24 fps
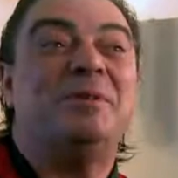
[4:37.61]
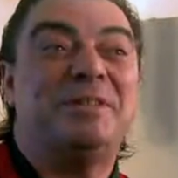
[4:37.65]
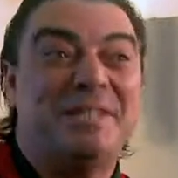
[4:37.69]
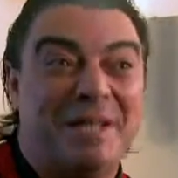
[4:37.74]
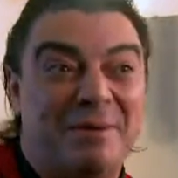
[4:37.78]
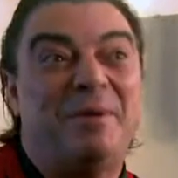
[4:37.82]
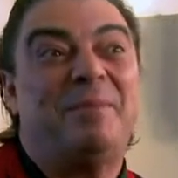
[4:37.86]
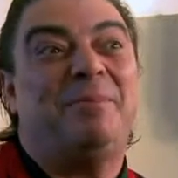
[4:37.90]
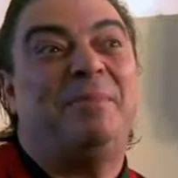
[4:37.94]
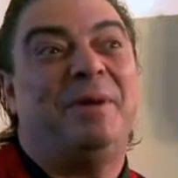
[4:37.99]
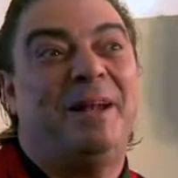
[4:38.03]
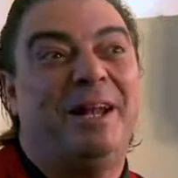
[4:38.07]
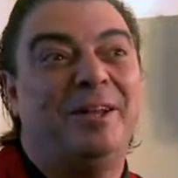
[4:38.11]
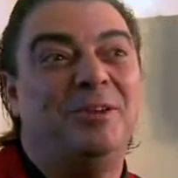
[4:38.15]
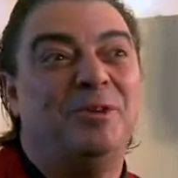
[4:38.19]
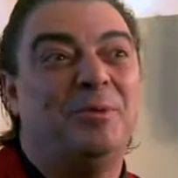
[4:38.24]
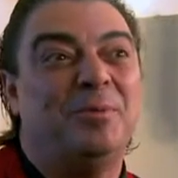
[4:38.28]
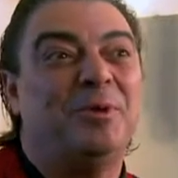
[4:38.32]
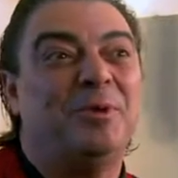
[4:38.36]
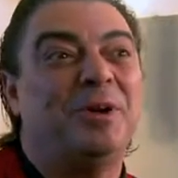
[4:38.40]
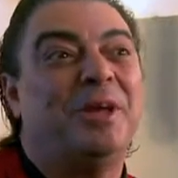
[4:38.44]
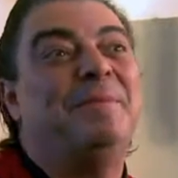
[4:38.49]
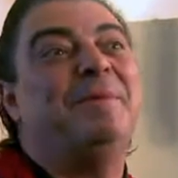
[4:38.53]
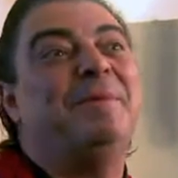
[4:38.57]
estaba
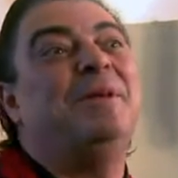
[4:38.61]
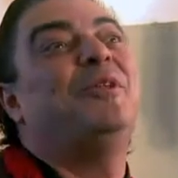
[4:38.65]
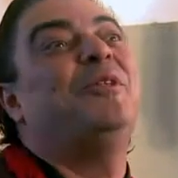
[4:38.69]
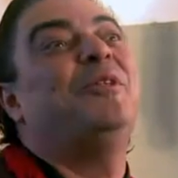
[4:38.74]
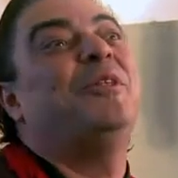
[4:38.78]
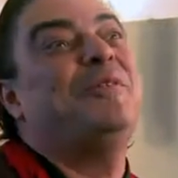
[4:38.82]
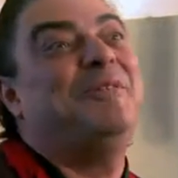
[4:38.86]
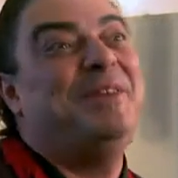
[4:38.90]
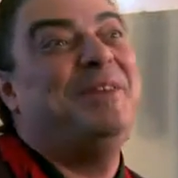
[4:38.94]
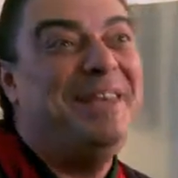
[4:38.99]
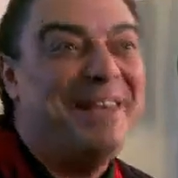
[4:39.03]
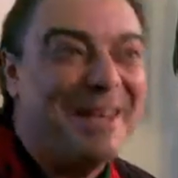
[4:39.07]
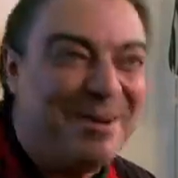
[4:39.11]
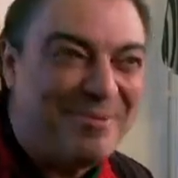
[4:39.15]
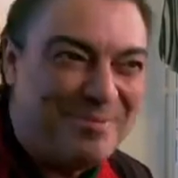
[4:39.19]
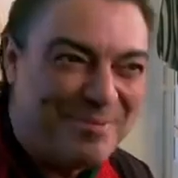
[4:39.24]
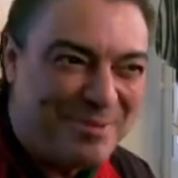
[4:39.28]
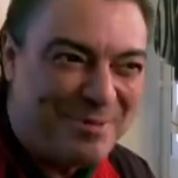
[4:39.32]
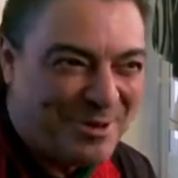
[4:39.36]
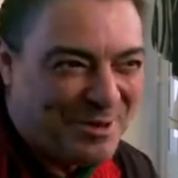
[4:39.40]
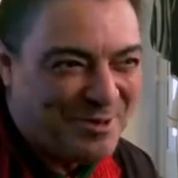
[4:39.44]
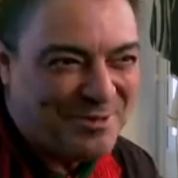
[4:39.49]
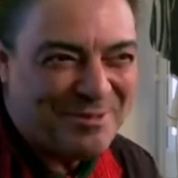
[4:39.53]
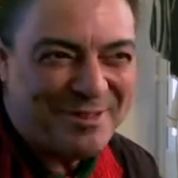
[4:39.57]
esperando porque me lo debía un
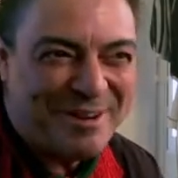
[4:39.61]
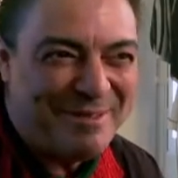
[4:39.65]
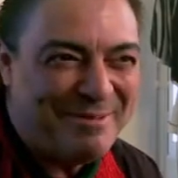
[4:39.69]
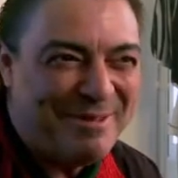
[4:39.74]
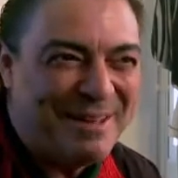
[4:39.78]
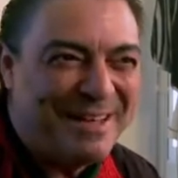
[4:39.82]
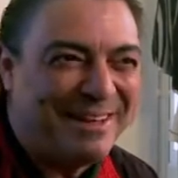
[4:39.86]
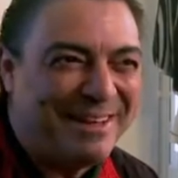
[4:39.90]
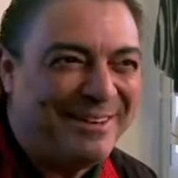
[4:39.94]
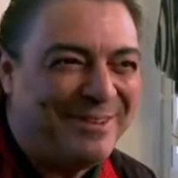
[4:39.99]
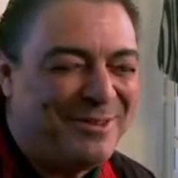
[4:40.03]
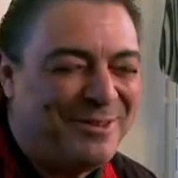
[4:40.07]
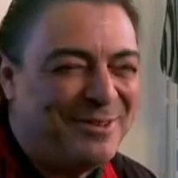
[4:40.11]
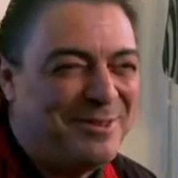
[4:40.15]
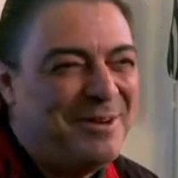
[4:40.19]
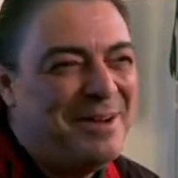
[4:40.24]
poco el flamenco. ¿no?